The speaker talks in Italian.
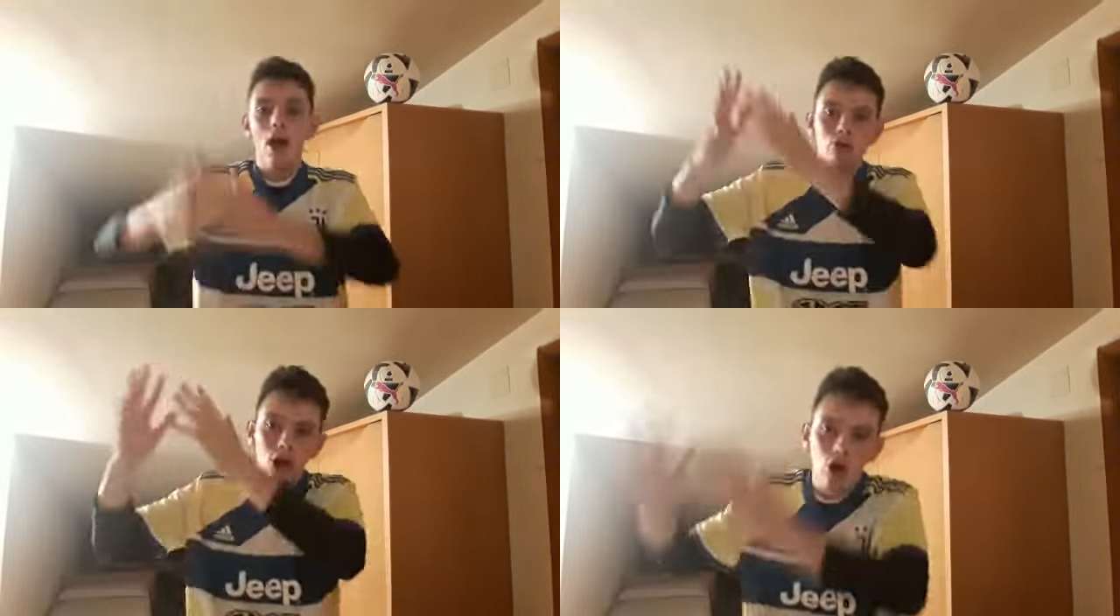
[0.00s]
è
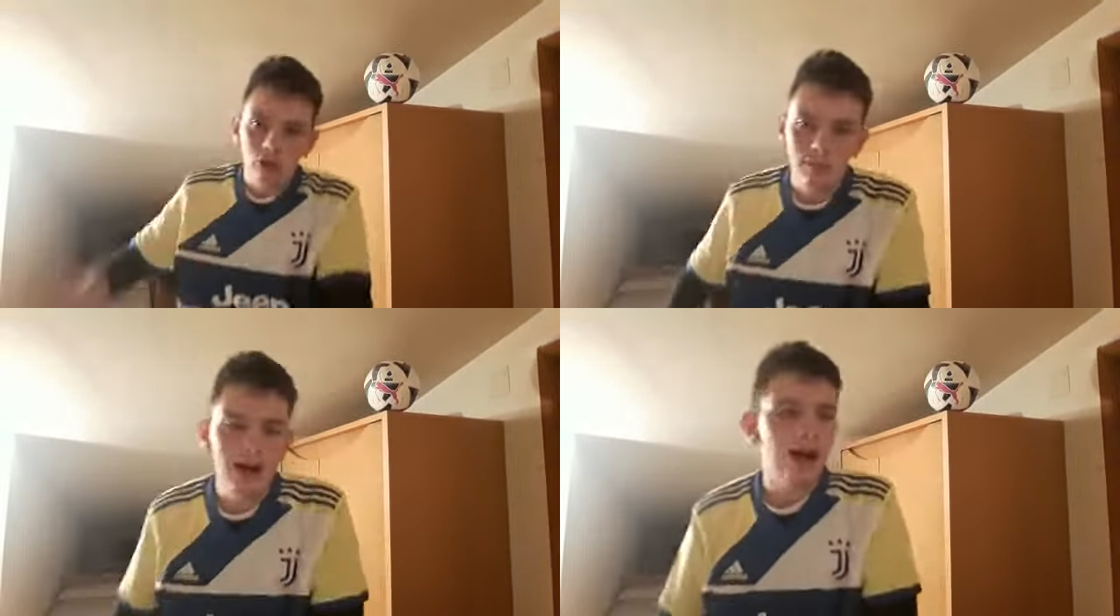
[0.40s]
una
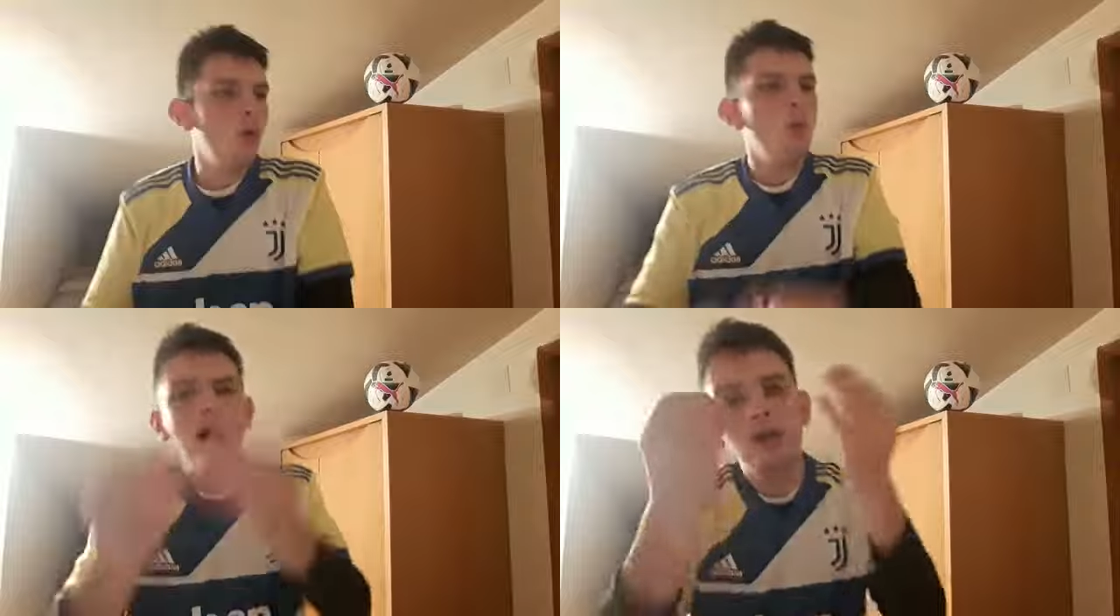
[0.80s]
cosa, ma
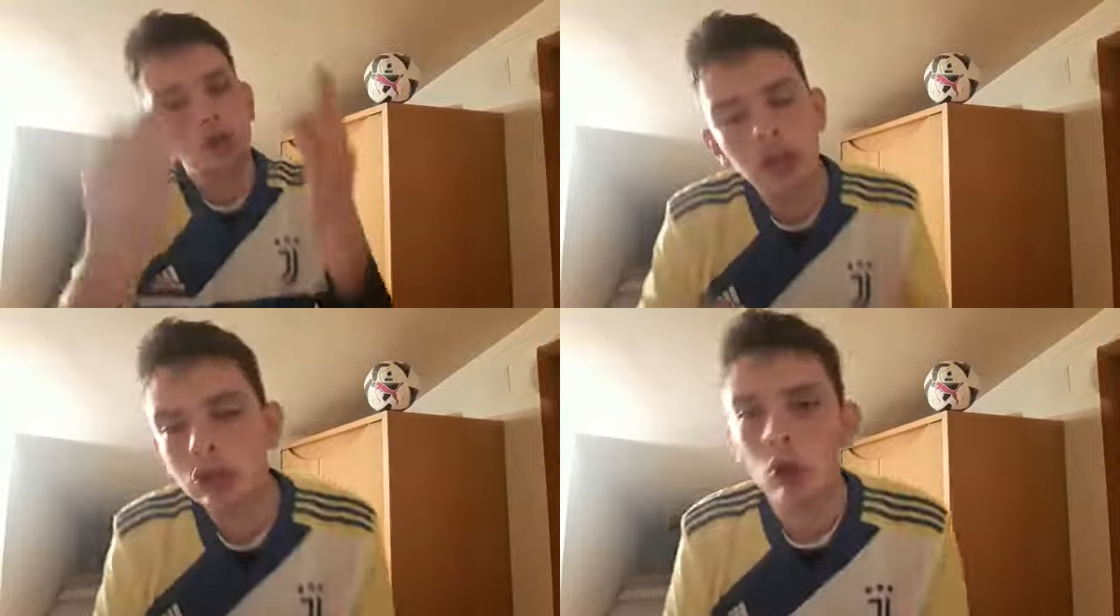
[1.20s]

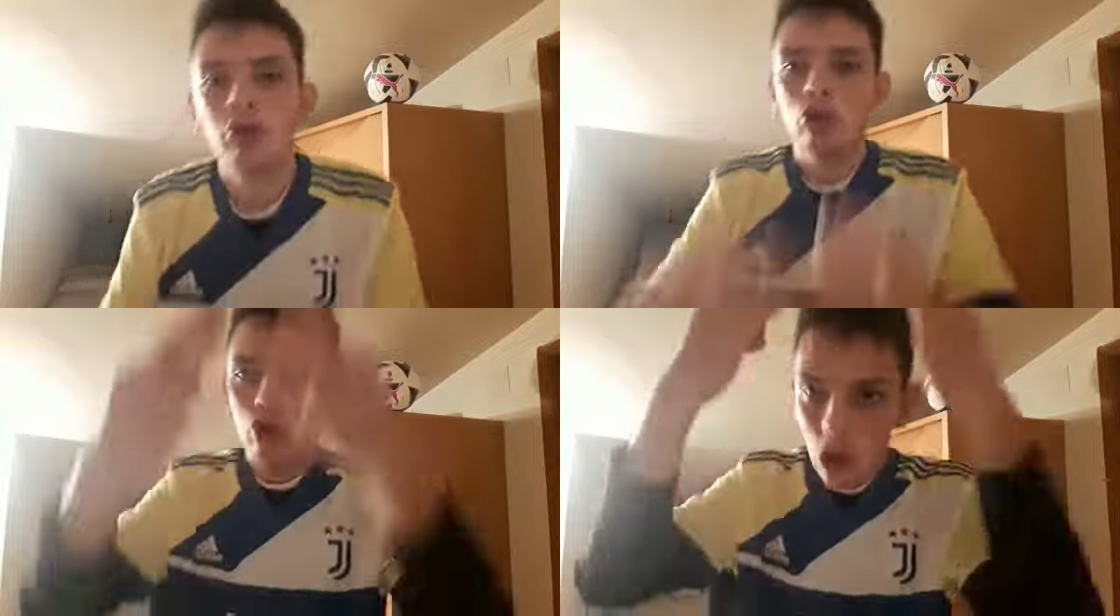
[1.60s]
quando il
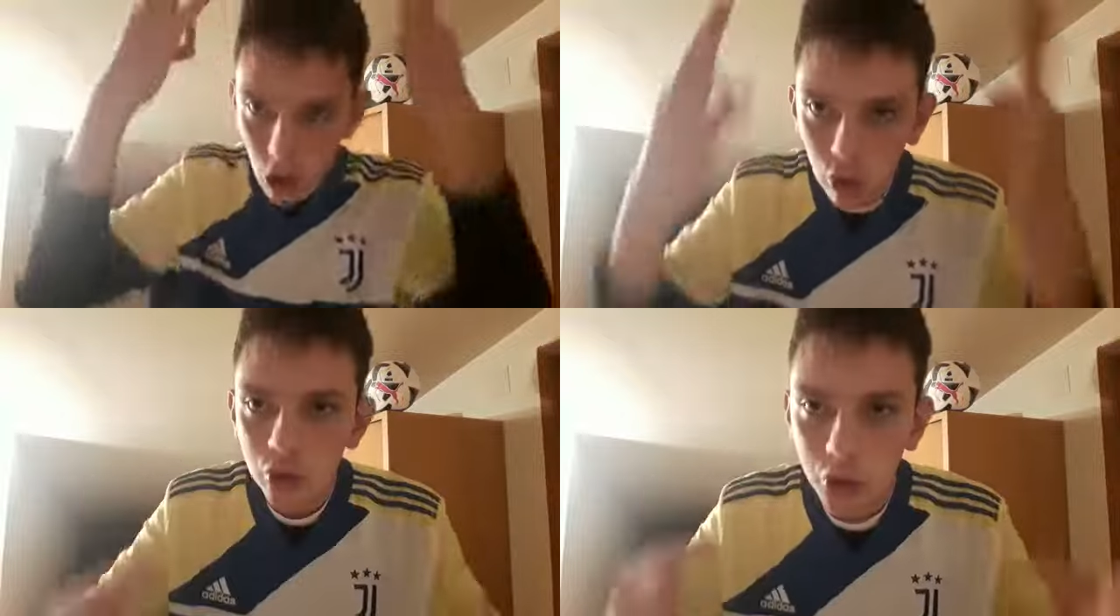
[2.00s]
Torino gioca
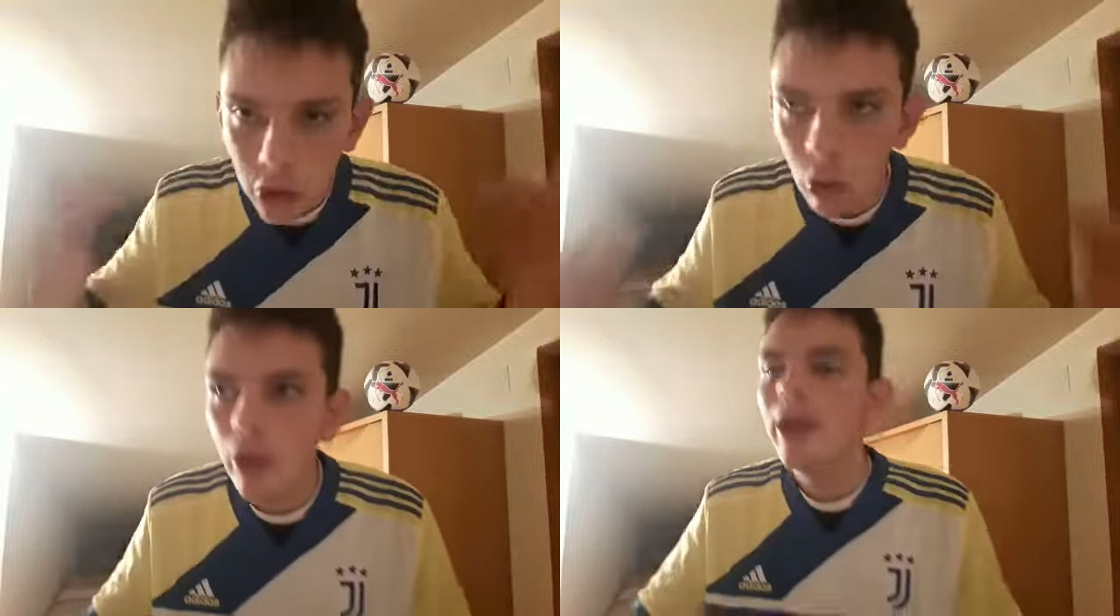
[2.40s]
contro di
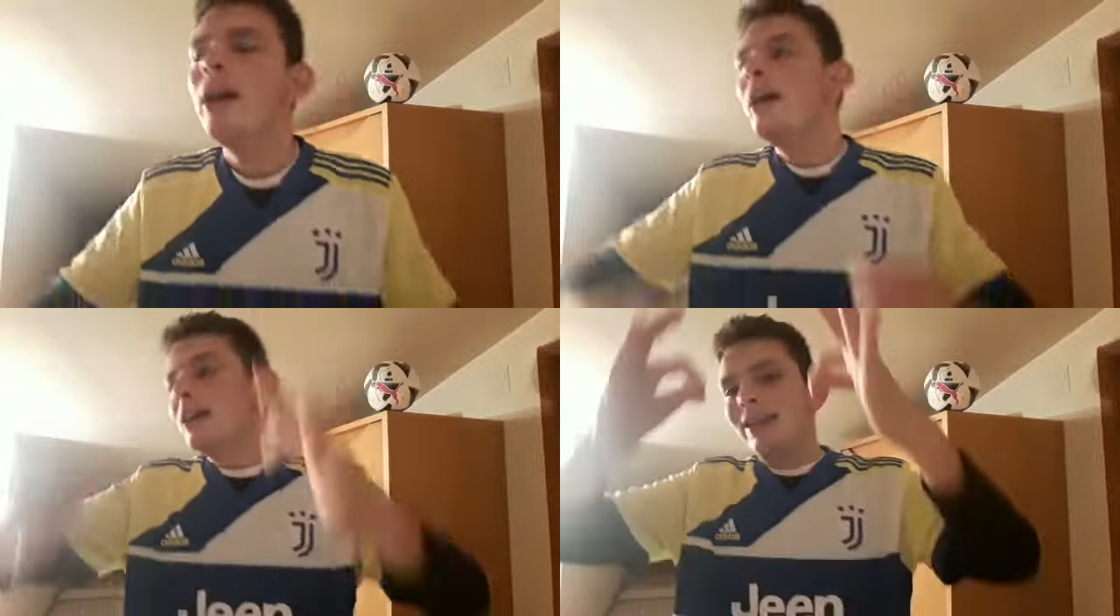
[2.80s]
noi
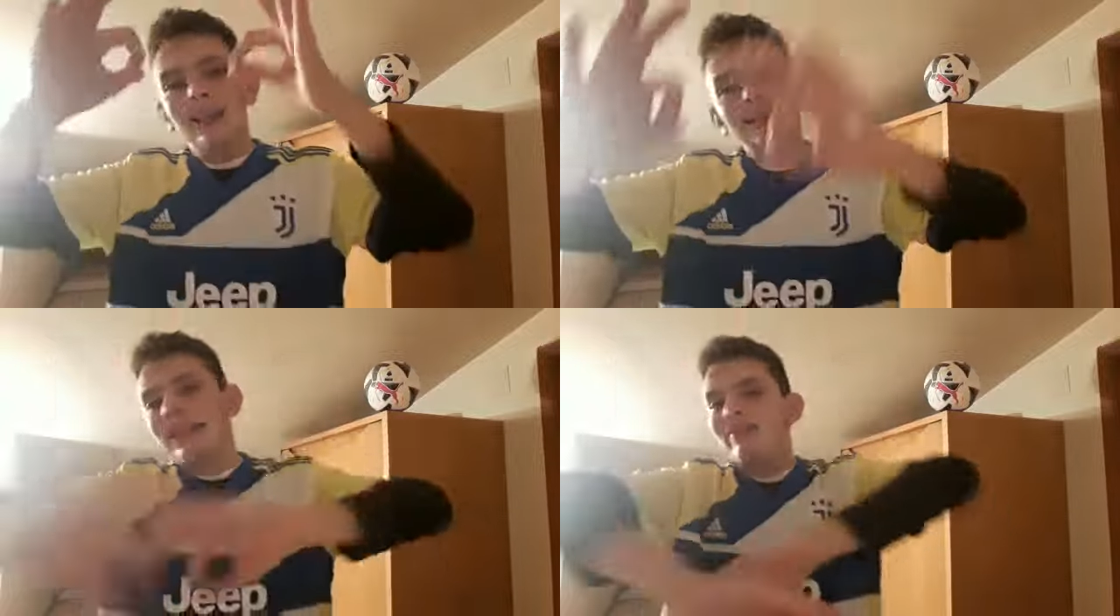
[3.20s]

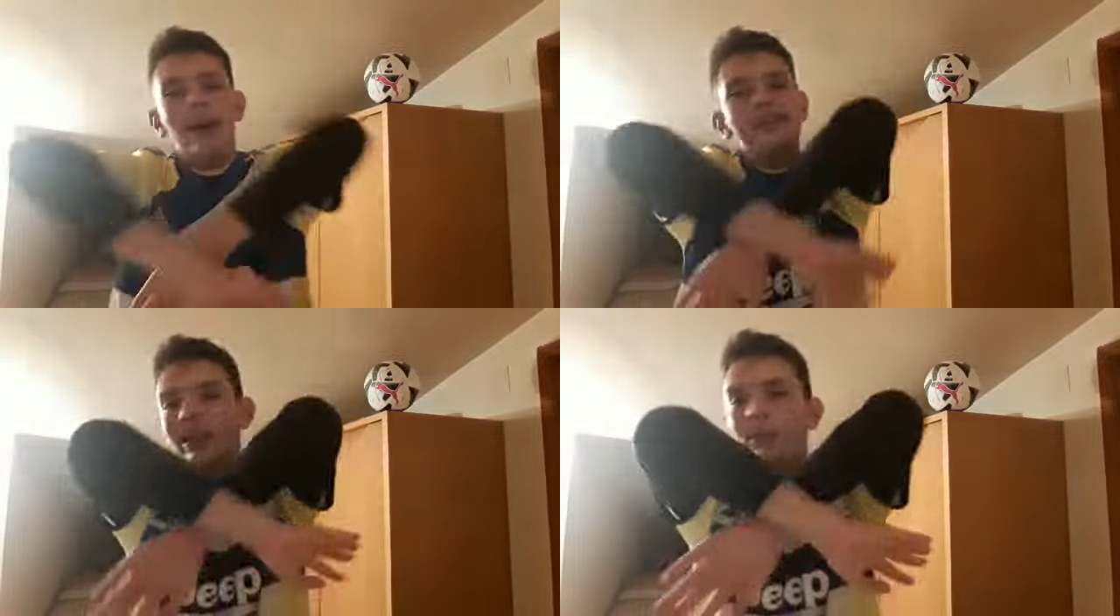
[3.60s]

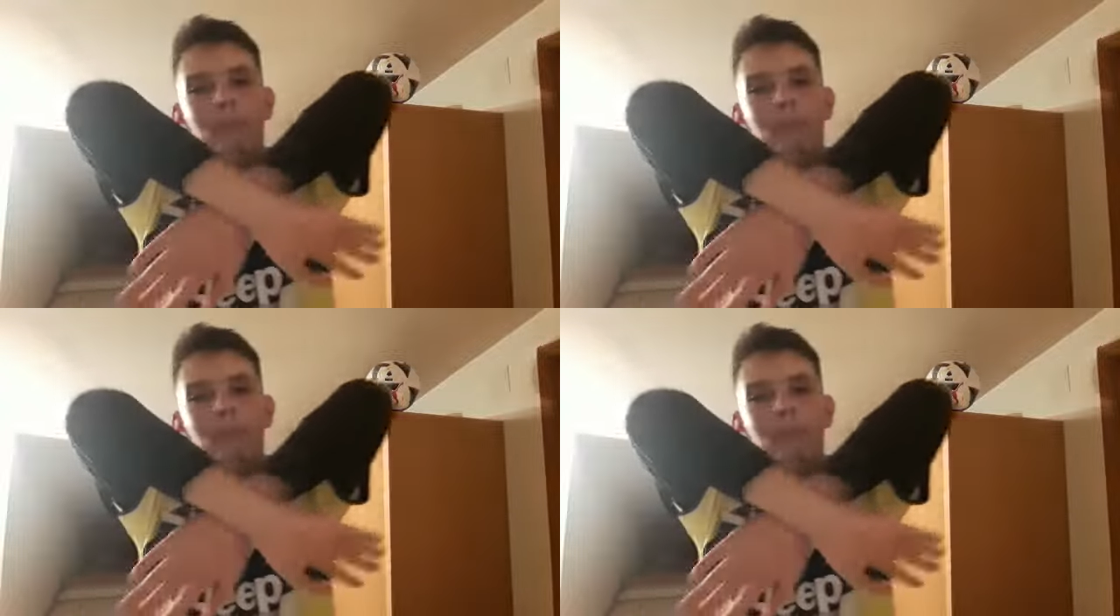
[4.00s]
diventa il